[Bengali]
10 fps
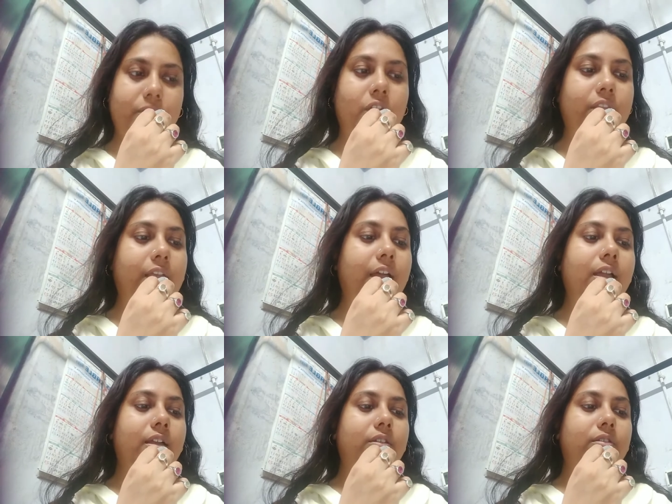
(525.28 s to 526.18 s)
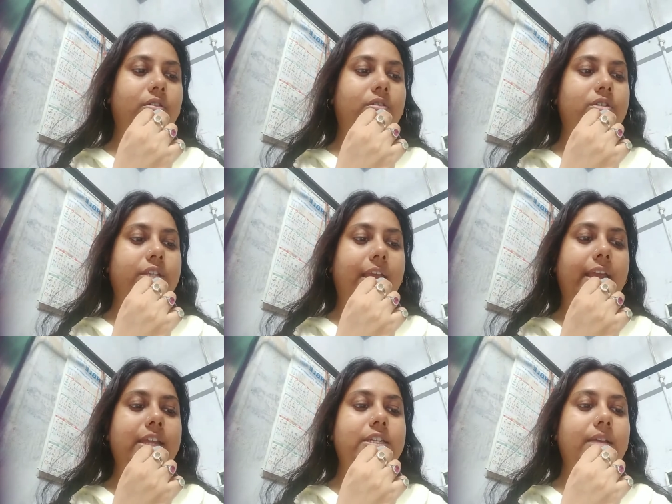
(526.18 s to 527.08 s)
কথা তো সে
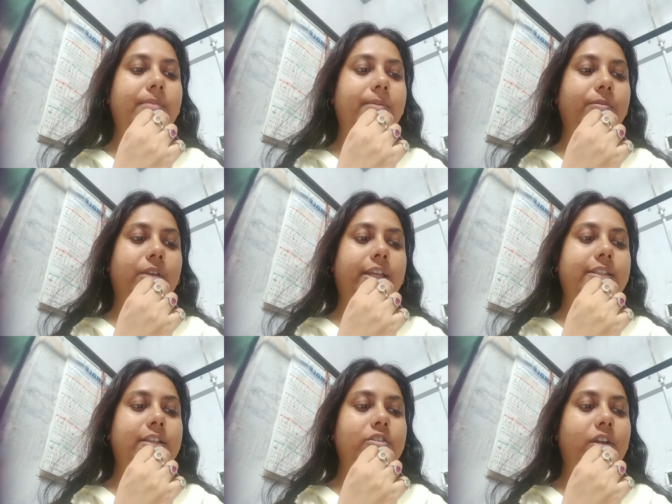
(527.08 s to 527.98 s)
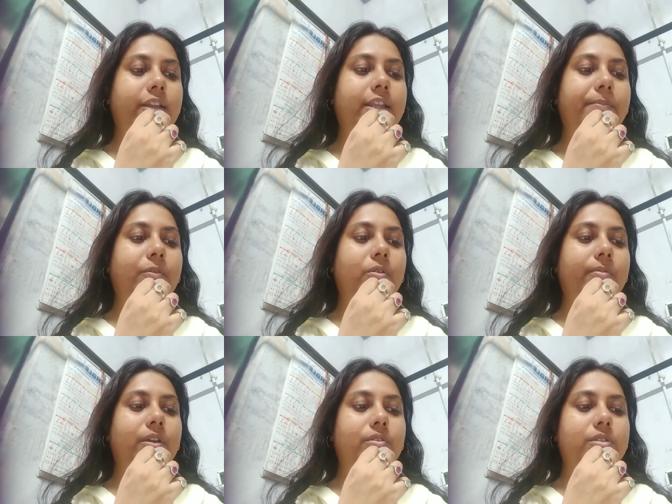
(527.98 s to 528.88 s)
হিসাবে বলি যে জয়দেব
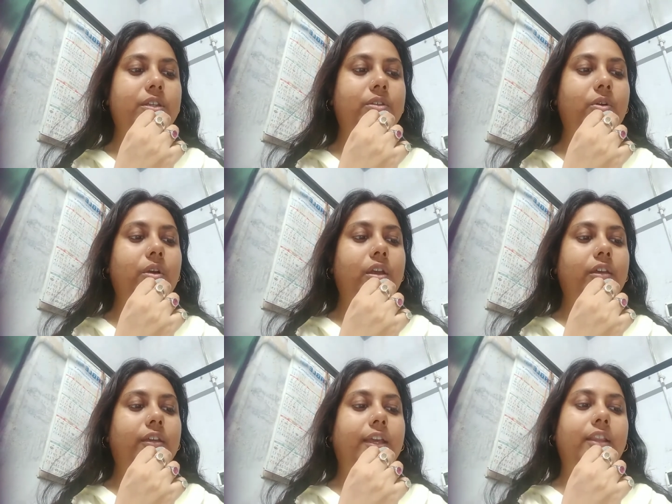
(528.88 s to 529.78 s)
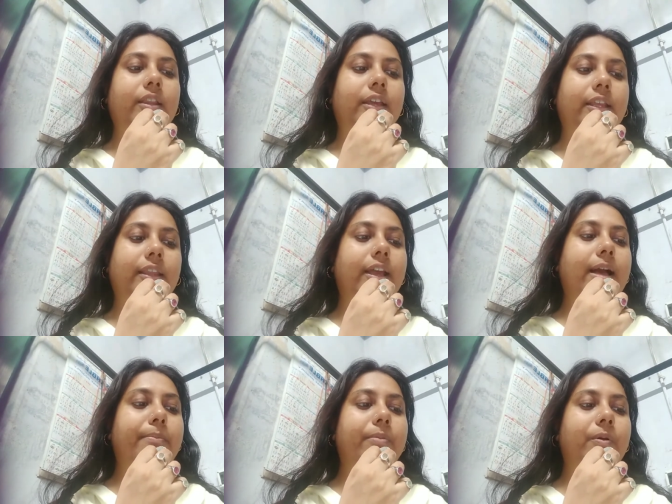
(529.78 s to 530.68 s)
কবি রচিত গীত
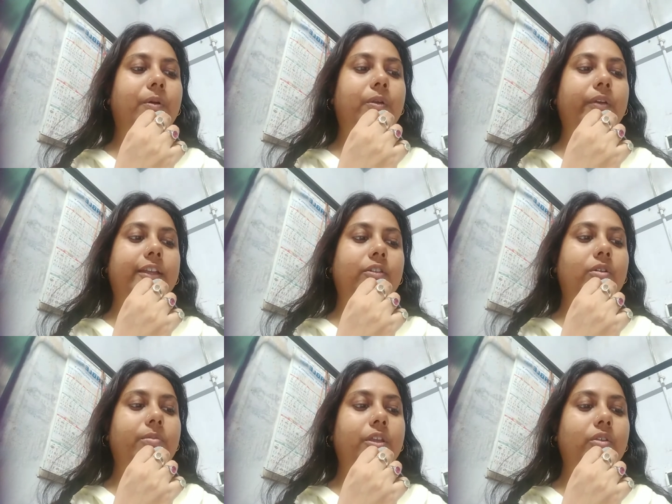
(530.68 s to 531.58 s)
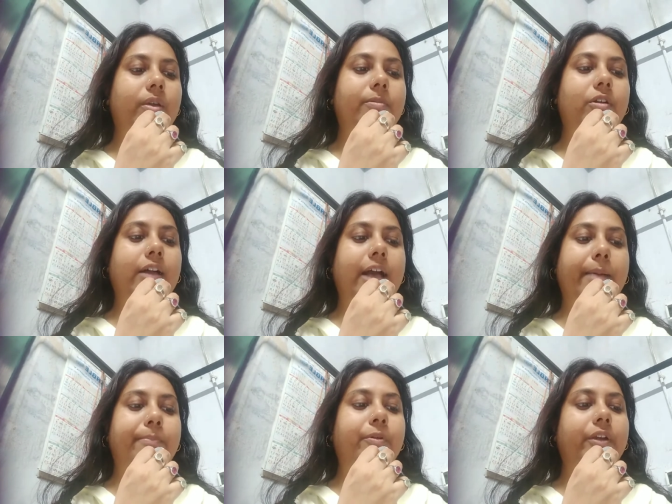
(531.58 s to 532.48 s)
গীতিকাব্য হলো গীত গোবিন্দ এবং
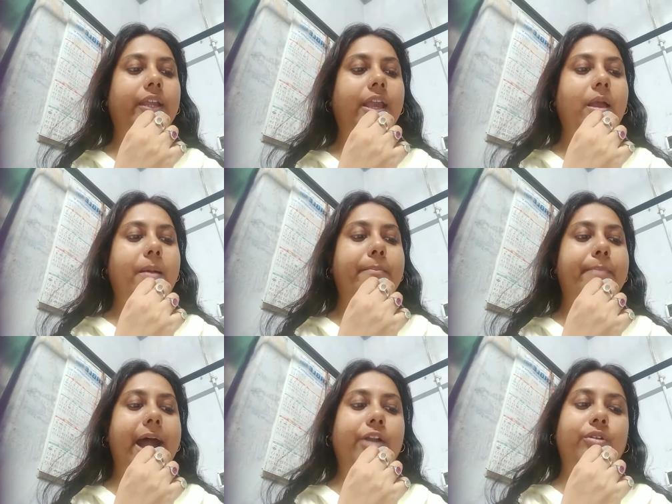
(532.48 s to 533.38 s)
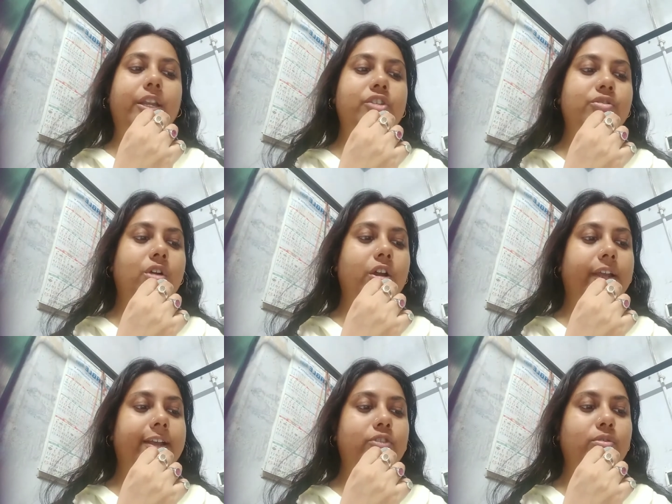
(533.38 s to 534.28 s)
কাব্যটি বারোটি
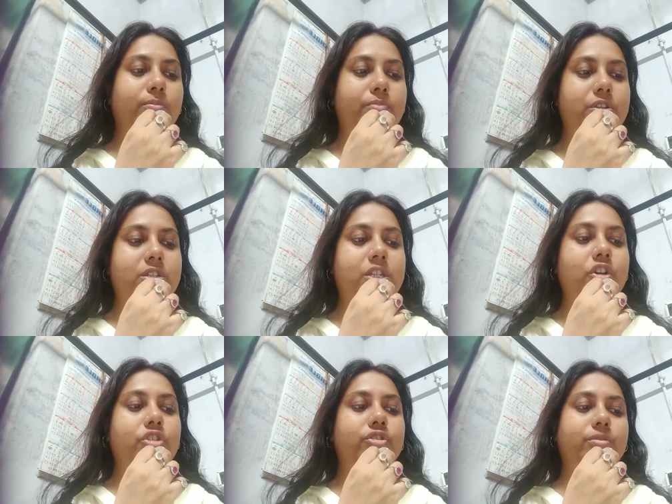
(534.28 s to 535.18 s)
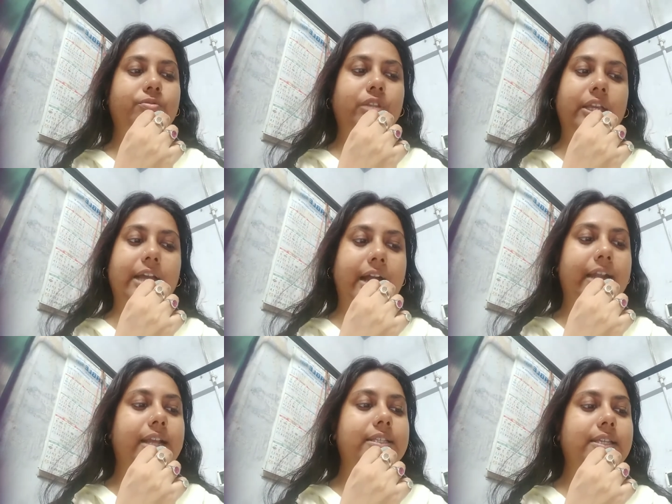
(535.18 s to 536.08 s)
স্বর্গে চব্বিশটি অষ্টপদী
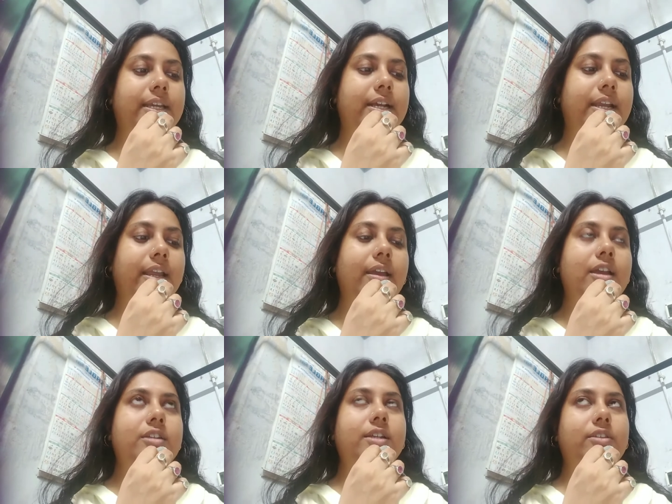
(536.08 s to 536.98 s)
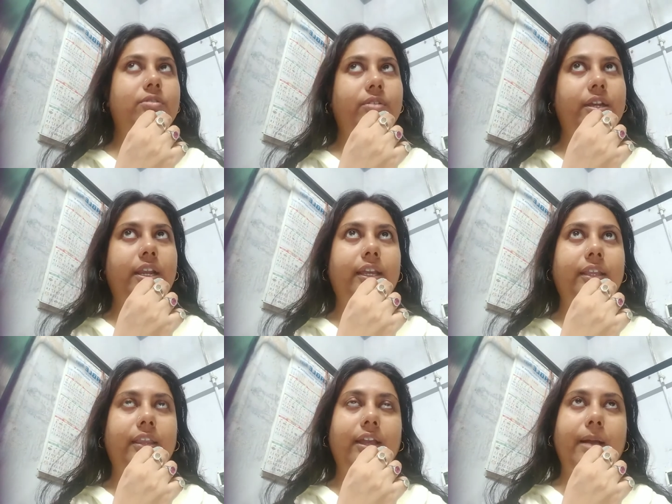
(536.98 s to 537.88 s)
গান আছে এখানে সেই জন্য এখানে
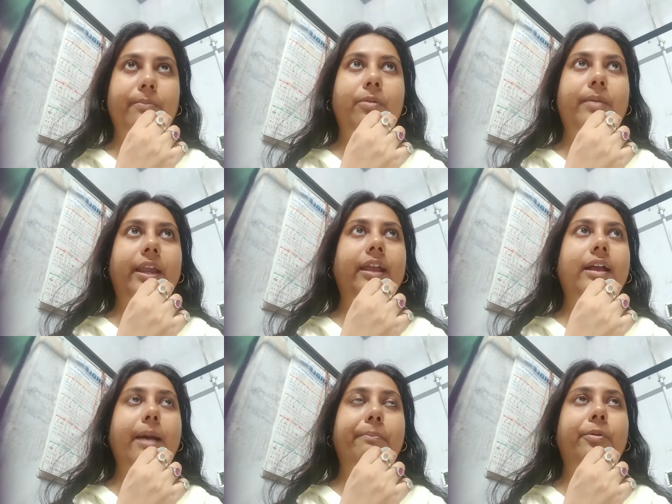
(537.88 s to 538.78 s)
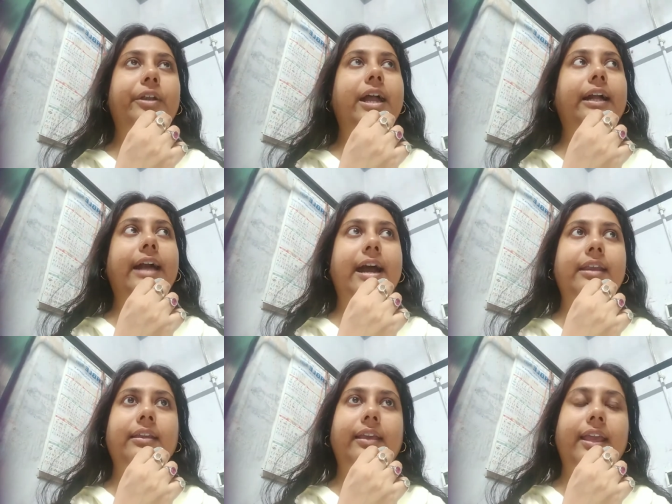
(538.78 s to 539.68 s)
গীতিকাব্য মানে কাব্যটা
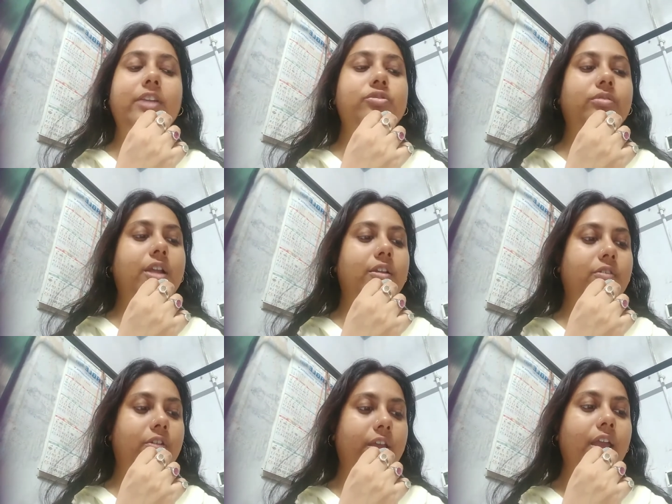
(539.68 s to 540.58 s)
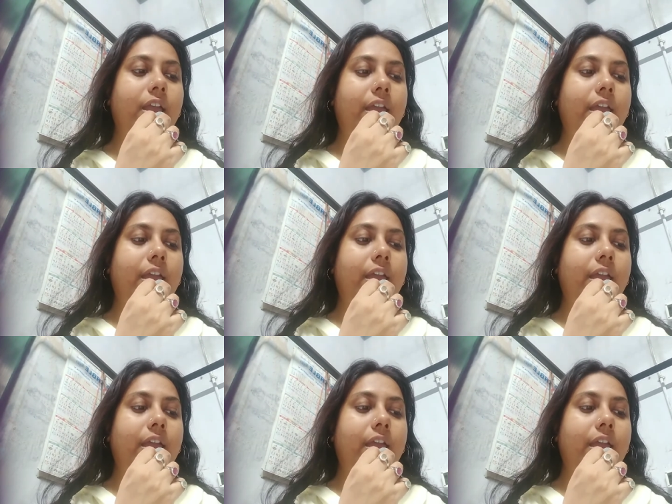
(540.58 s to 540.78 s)
গান গেয়ে শোনানো হয়